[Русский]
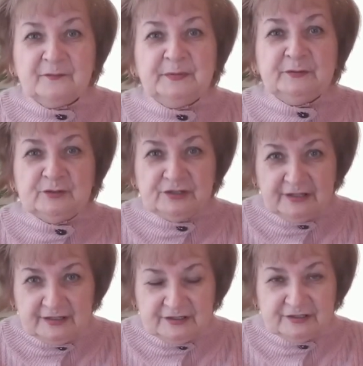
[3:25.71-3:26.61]

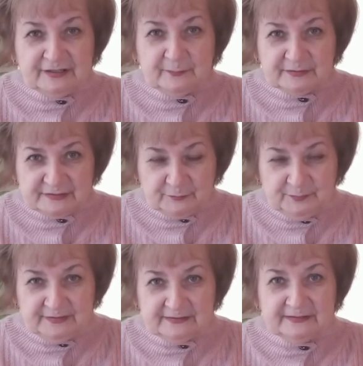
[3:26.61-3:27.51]
Педучилище я
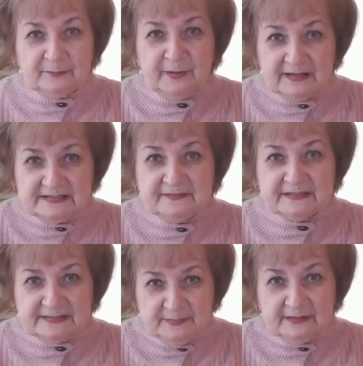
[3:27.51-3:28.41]
поступила на базе
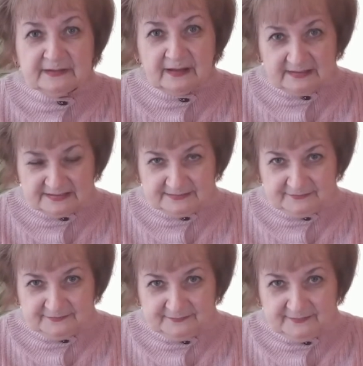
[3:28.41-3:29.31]
8 классов.
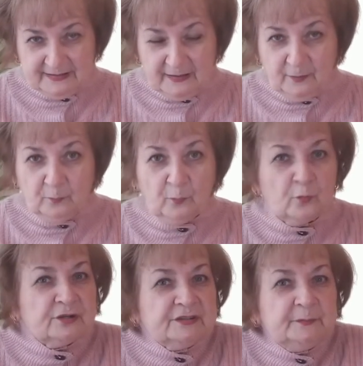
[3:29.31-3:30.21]

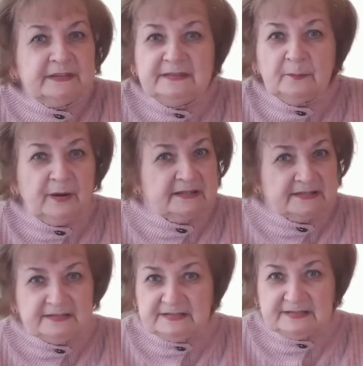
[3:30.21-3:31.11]
Может быть, на
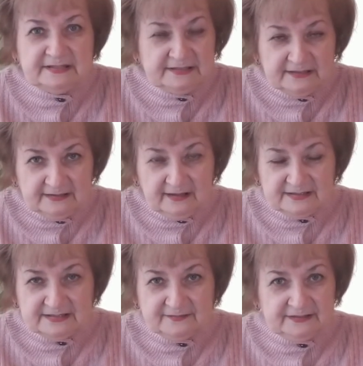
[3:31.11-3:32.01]
базе 10
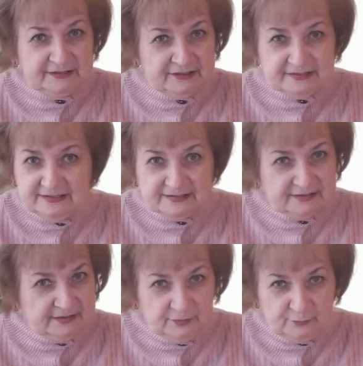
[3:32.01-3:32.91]
классов латышский
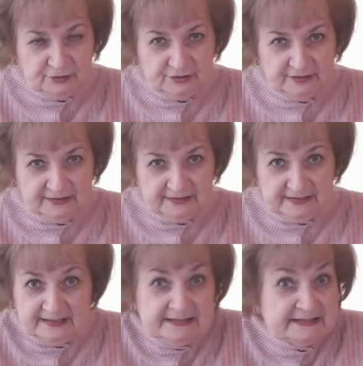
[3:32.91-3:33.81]
язык и не учили.
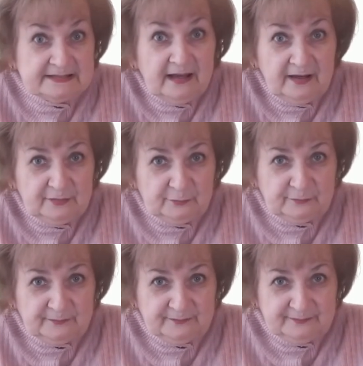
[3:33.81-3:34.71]
Я не
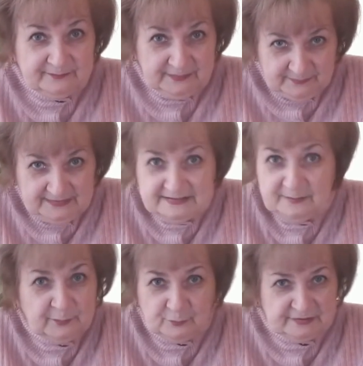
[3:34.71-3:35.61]
знаю. Понимаете,
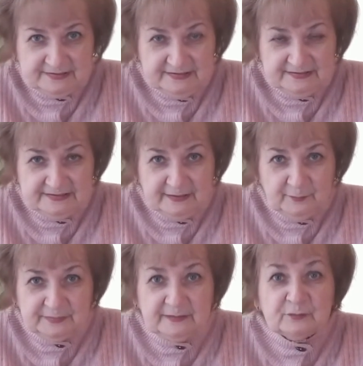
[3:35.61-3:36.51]
я просто не
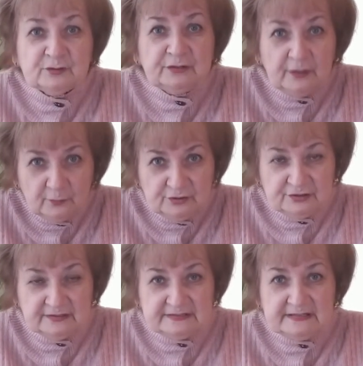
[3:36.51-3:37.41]
знаю, потому что я
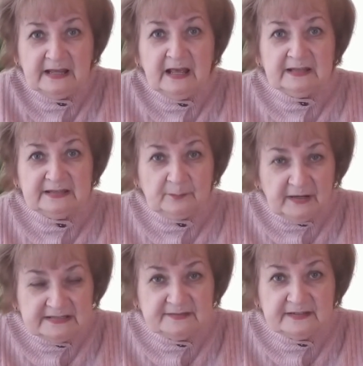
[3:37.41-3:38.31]
училась на
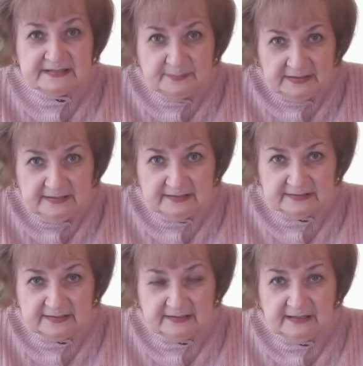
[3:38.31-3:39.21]
базе
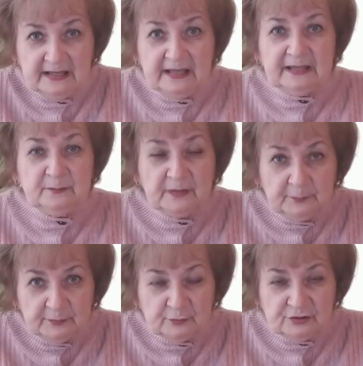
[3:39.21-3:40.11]
восьмилетки. И мы
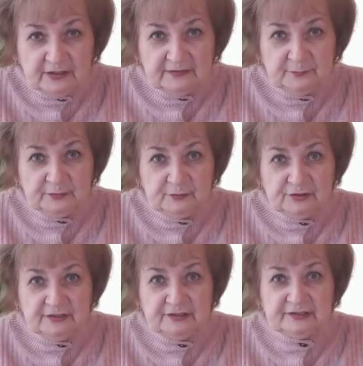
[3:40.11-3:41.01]
получали в
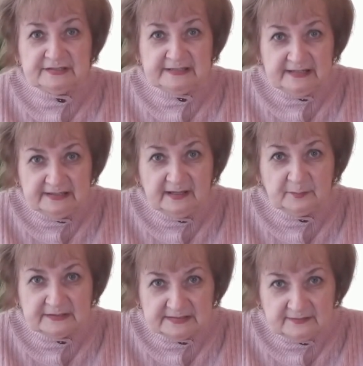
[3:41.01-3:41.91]
педучилище среднее
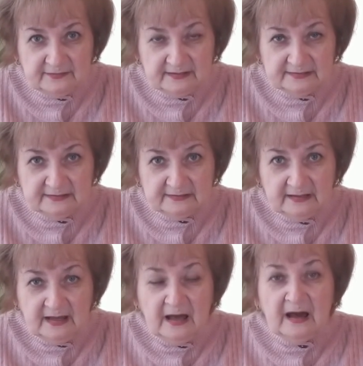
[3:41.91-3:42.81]
образование.
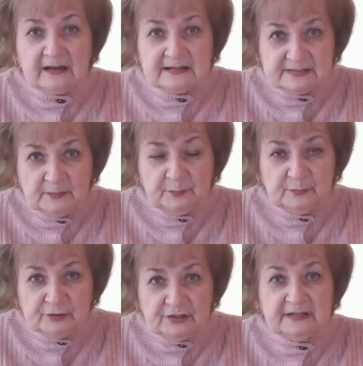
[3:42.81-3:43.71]
А раз мы
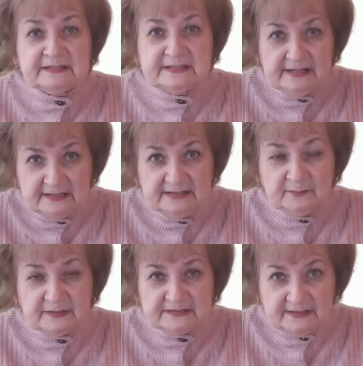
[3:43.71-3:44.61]
получали среднее
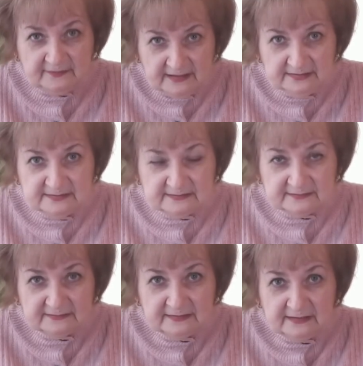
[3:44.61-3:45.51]
образование,
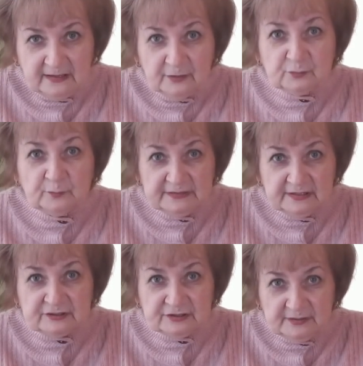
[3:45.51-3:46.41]
то мы
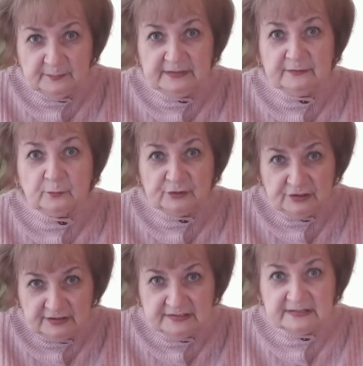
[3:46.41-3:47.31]
должны были
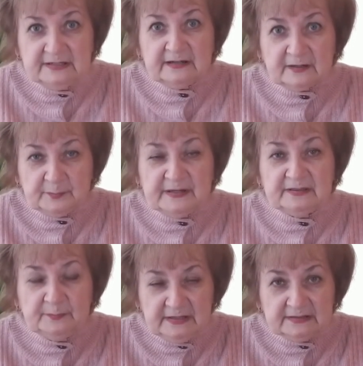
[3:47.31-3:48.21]
учить и как
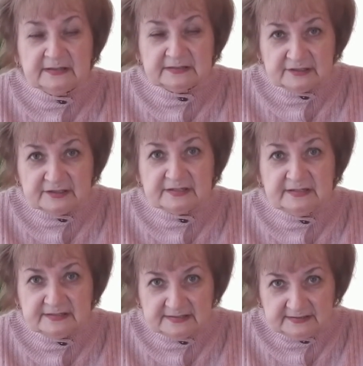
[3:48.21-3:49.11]
предмет латышский
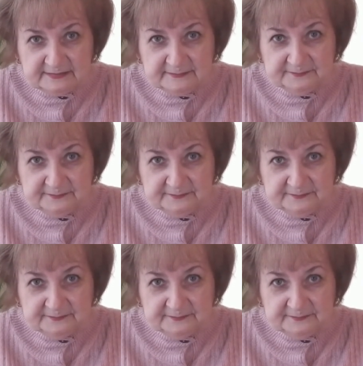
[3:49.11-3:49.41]
язык.